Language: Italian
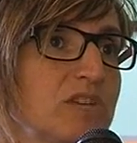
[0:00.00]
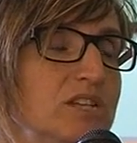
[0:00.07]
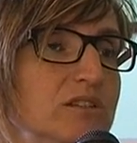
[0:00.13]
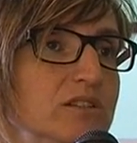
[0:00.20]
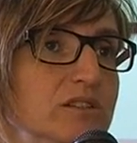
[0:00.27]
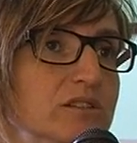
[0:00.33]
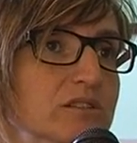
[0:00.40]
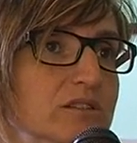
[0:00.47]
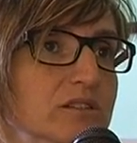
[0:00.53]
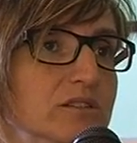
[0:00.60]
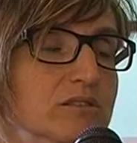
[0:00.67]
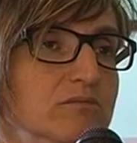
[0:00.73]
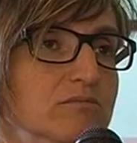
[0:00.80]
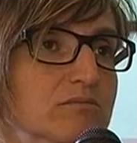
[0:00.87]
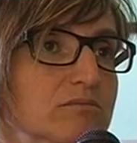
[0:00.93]
di,
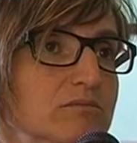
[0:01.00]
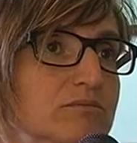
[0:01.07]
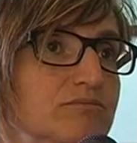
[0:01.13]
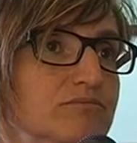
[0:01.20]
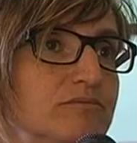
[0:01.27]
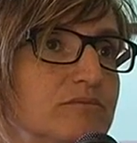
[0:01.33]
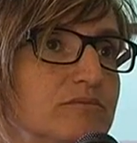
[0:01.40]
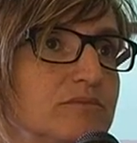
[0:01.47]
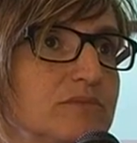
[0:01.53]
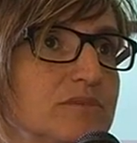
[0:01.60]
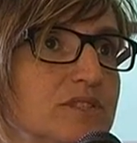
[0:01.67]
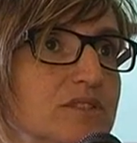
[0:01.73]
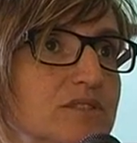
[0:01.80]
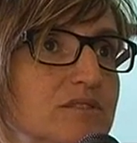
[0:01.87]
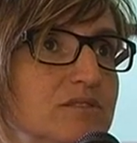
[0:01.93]
di,
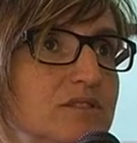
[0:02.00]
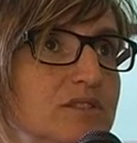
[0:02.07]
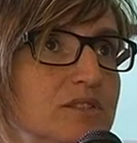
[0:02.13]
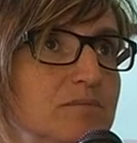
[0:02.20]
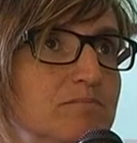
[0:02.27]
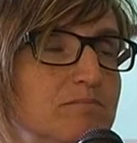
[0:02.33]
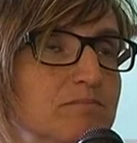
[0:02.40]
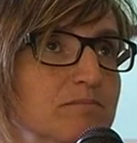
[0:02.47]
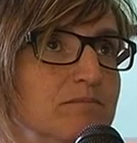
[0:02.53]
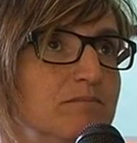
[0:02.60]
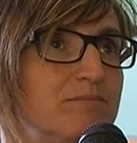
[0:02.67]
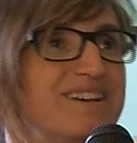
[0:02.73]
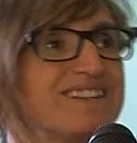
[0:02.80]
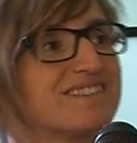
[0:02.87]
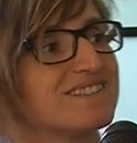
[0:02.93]
di
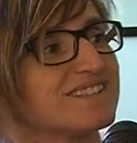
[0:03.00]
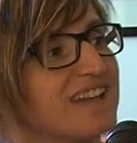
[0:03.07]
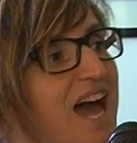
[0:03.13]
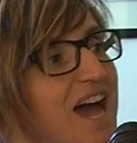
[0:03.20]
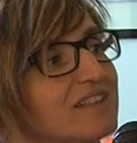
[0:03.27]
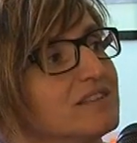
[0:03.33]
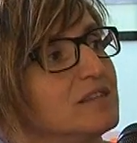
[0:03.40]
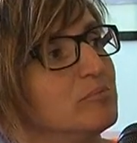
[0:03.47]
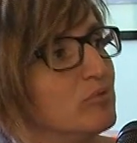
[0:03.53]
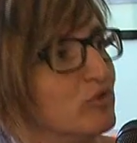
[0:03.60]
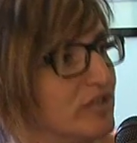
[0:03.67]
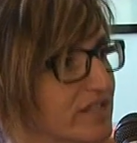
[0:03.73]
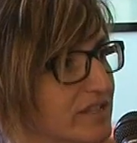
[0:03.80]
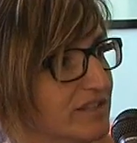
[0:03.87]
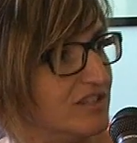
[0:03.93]
passati
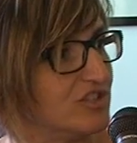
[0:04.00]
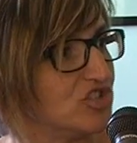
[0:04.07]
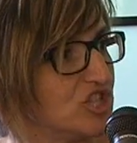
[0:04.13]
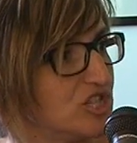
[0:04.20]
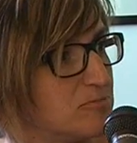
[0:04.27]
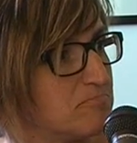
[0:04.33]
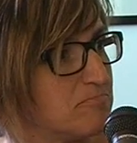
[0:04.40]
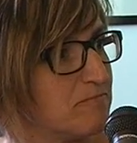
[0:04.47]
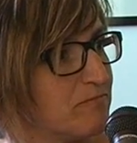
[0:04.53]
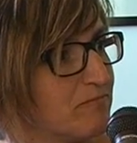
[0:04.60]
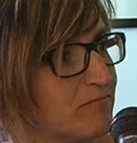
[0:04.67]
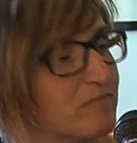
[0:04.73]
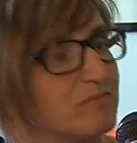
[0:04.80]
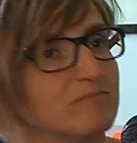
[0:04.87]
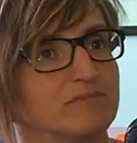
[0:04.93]
politici,
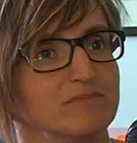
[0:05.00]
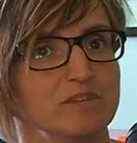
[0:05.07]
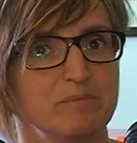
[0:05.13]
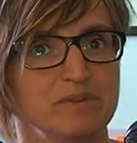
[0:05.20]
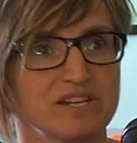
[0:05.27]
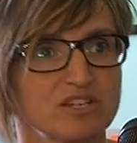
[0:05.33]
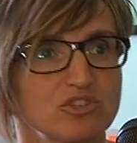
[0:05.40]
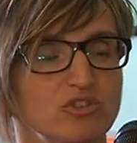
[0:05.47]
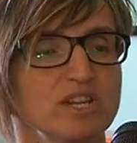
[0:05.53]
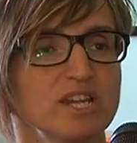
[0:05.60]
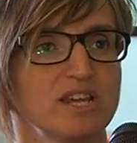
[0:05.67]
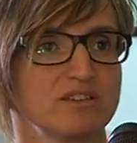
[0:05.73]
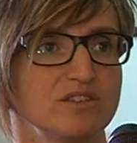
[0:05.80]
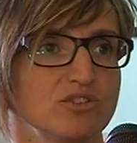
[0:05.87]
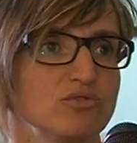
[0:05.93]
di persone
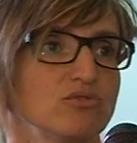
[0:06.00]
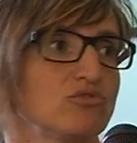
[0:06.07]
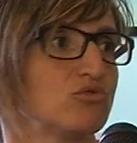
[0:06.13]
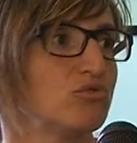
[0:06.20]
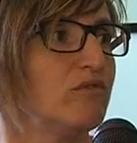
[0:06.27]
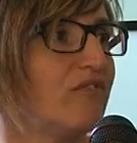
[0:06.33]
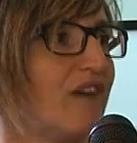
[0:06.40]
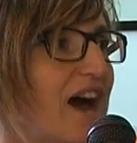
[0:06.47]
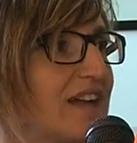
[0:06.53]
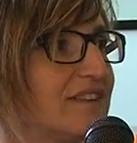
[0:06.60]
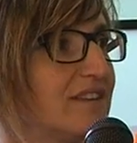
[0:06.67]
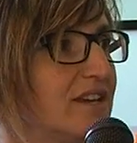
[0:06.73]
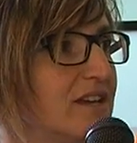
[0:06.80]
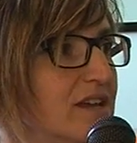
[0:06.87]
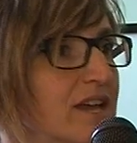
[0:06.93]
che si sono
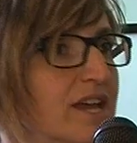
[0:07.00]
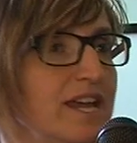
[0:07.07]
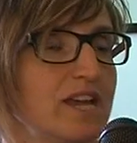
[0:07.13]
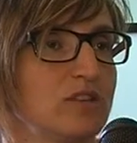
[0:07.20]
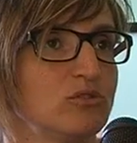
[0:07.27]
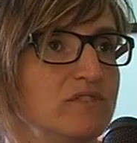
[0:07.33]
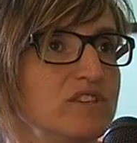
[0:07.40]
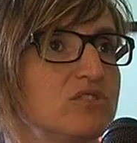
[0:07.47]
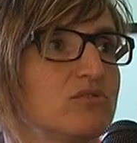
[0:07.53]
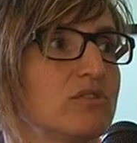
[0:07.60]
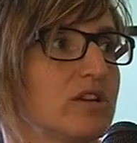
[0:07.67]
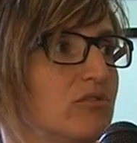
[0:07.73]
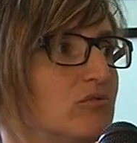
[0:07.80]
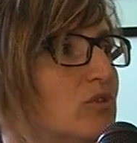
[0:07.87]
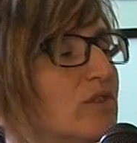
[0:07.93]
stufate e hanno visto
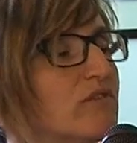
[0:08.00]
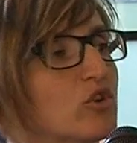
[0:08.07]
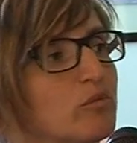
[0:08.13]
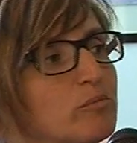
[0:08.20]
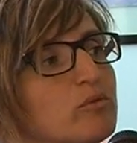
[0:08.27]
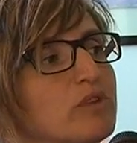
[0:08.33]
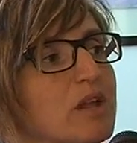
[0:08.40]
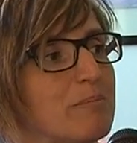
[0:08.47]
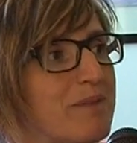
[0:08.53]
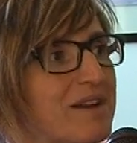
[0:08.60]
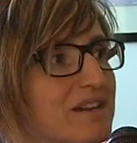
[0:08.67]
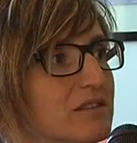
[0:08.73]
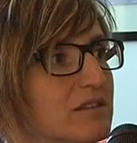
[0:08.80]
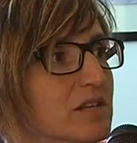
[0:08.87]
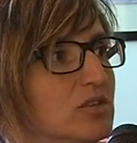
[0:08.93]
che non trovano più nel
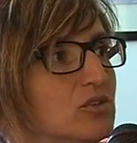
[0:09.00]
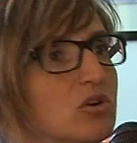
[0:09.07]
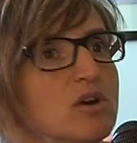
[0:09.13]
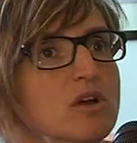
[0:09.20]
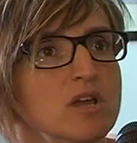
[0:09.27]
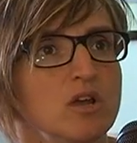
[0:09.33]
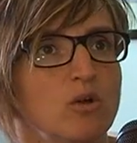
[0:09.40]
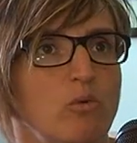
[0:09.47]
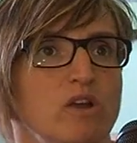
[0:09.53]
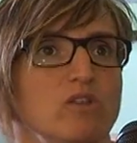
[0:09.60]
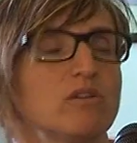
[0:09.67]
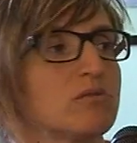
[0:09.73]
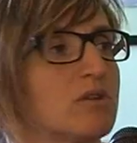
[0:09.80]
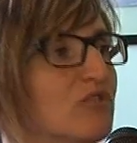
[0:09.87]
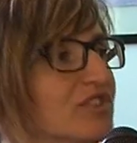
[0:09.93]
partito
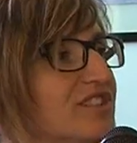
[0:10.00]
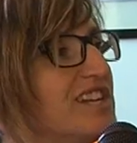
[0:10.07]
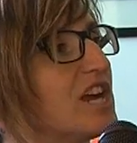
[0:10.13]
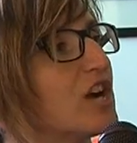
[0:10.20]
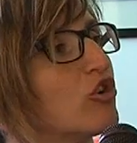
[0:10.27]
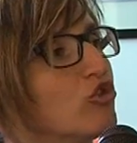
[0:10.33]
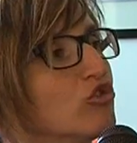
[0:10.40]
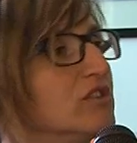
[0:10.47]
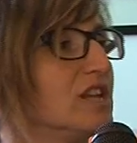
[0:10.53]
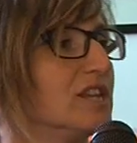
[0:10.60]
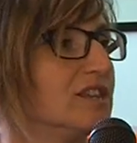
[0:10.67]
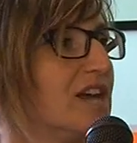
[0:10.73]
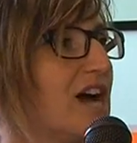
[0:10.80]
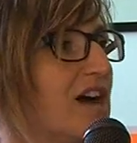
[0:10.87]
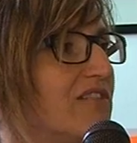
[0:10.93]
quello che una volta li
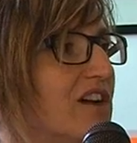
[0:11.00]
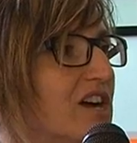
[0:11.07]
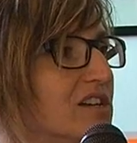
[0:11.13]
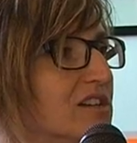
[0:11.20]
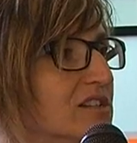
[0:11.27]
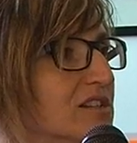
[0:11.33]
accontentava.